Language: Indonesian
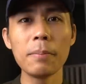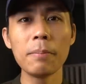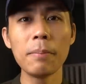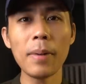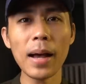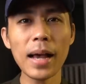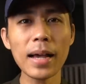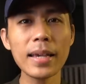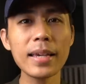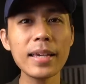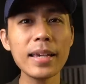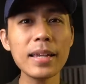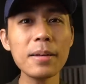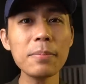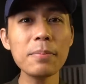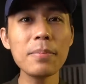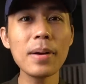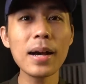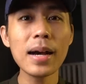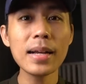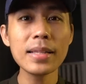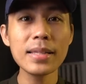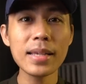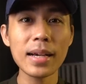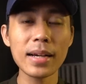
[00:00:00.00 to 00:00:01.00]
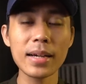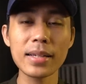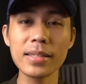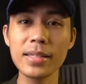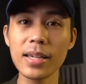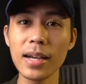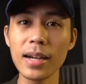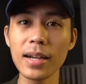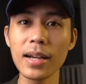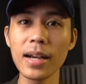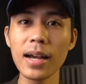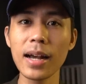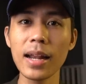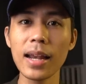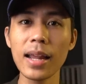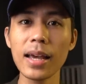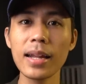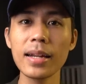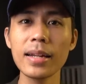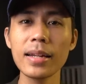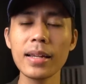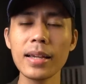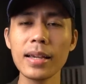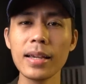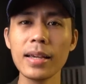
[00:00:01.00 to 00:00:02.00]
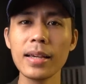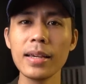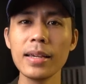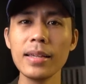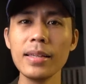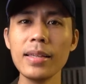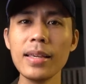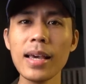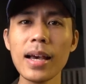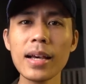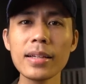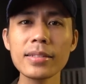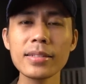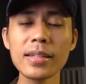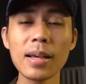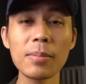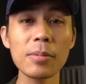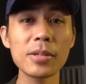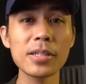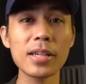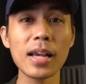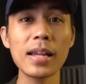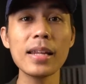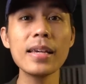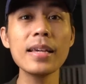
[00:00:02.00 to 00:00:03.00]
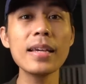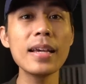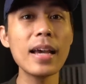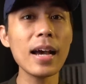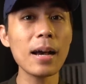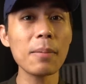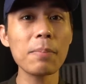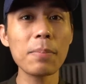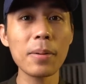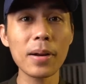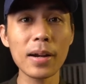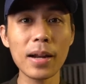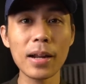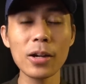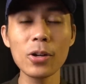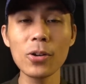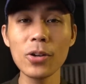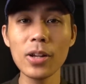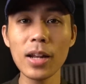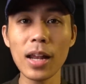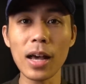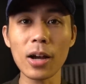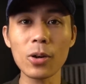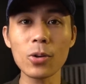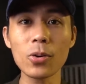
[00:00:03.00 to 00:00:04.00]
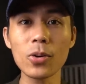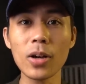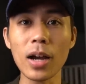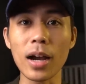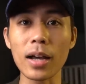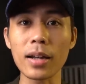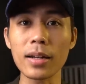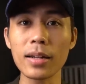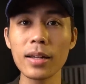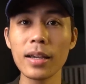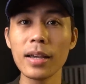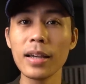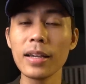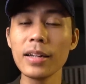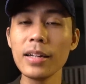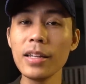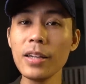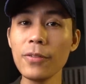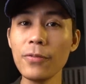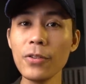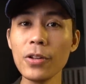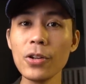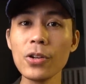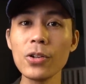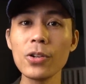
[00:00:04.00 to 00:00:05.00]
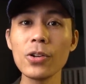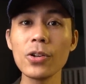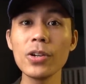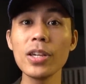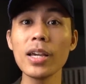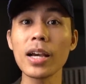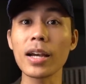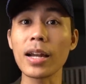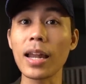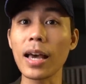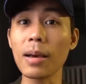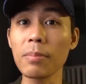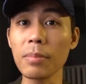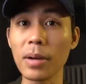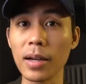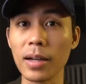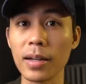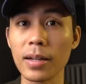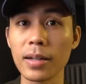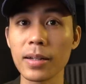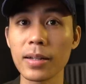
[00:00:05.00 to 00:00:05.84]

Makin banyak kejanggalan yang sama sekali nggak pernah doi lakukan di video doi yang lama.